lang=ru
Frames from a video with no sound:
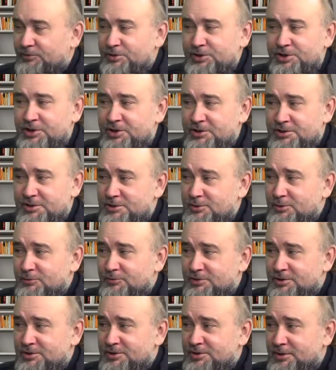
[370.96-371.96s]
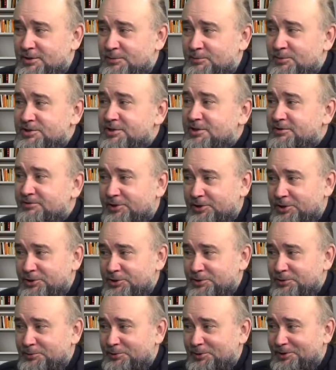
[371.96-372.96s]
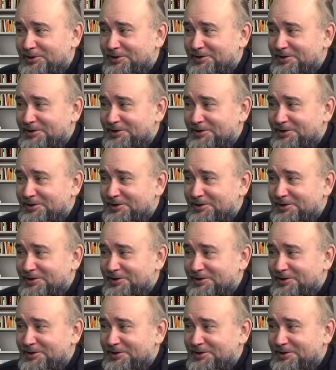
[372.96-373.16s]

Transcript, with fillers: вы интересное слово сказали, мы с товарищами.